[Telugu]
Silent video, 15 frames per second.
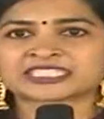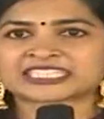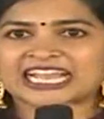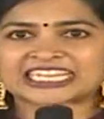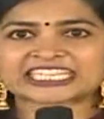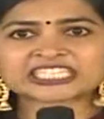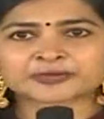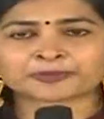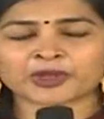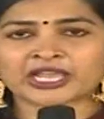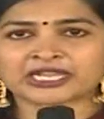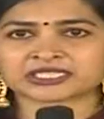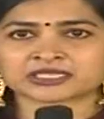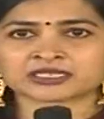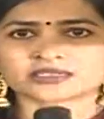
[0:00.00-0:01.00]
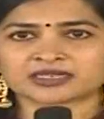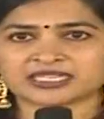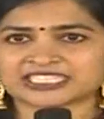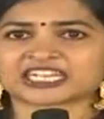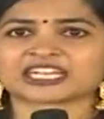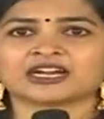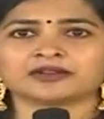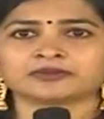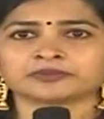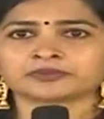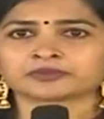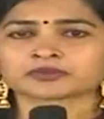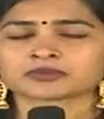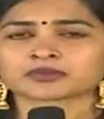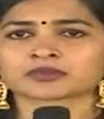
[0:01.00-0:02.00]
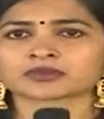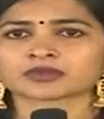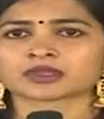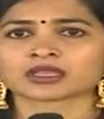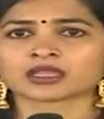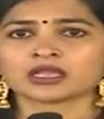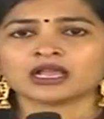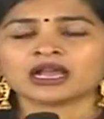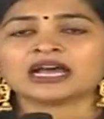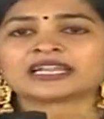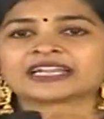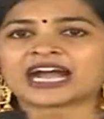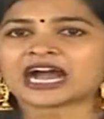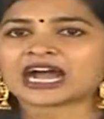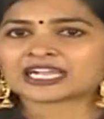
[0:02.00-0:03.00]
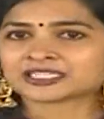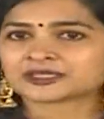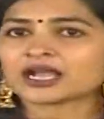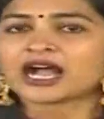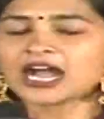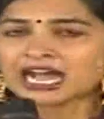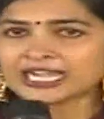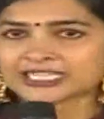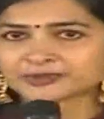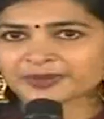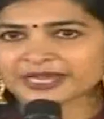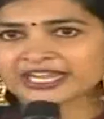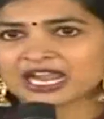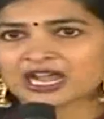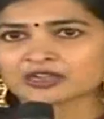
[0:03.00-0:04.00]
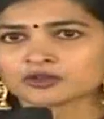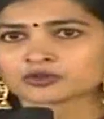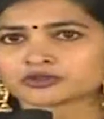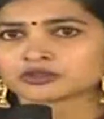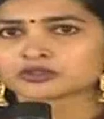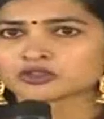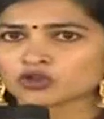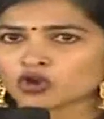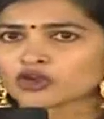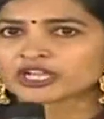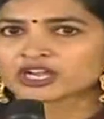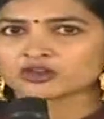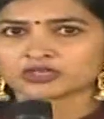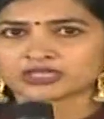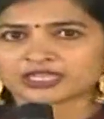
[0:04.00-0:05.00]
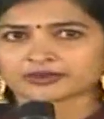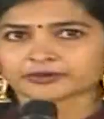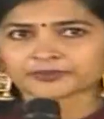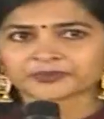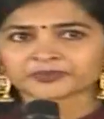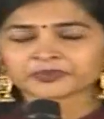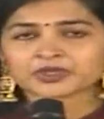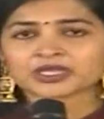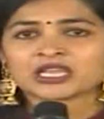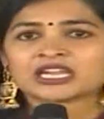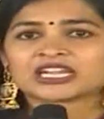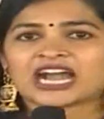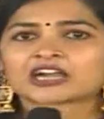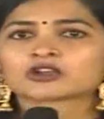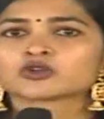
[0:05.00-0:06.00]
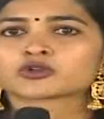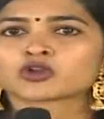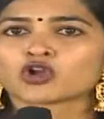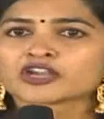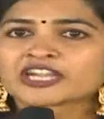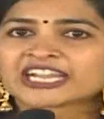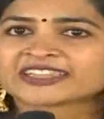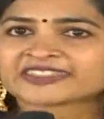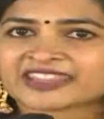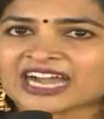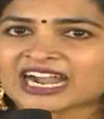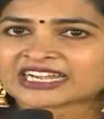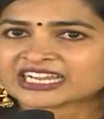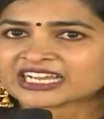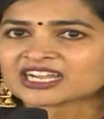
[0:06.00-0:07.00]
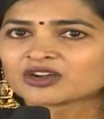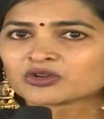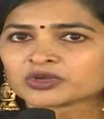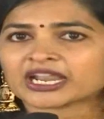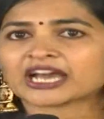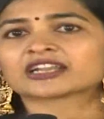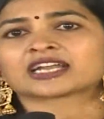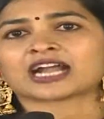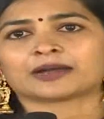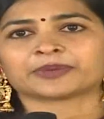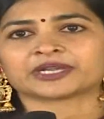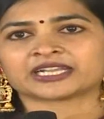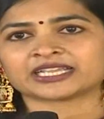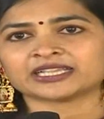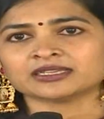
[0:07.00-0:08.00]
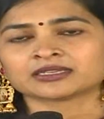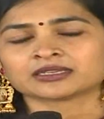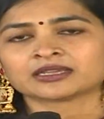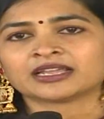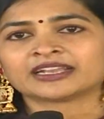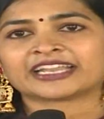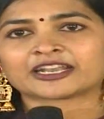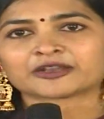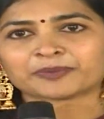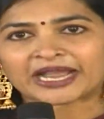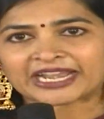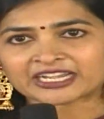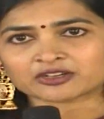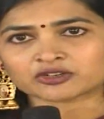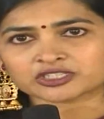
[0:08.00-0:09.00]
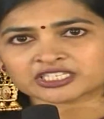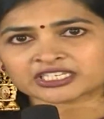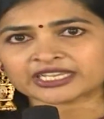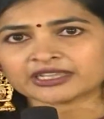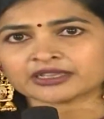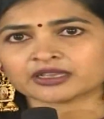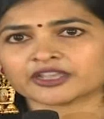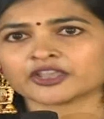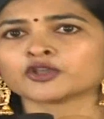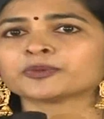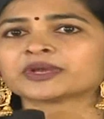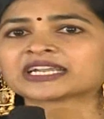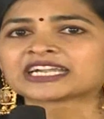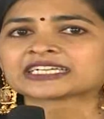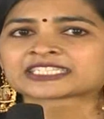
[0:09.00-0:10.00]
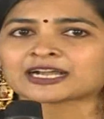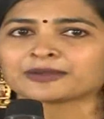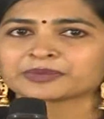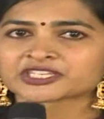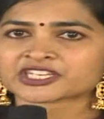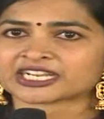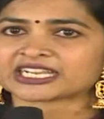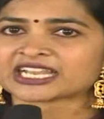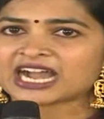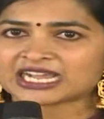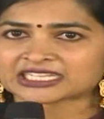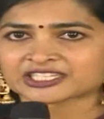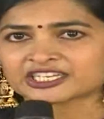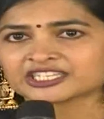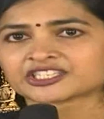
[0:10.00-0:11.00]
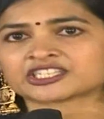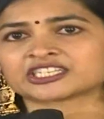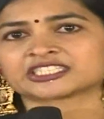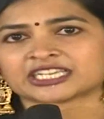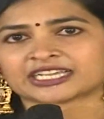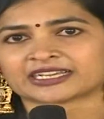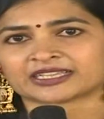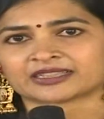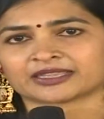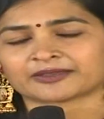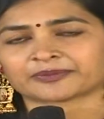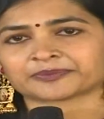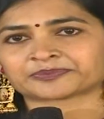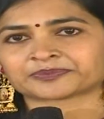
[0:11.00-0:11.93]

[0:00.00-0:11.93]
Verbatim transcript: చలించిపోయాను సార్ నిజంగా నా హస్బెండ్ నాకు తోడుగా ఉంటారు నాకు కొండంత అండగా ఉన్నారు కాబట్టి నేను బయటకు వచ్చి హ్యూమన్ రైట్స్ కమిషన్ని ఆశ్రయించడం జరిగింది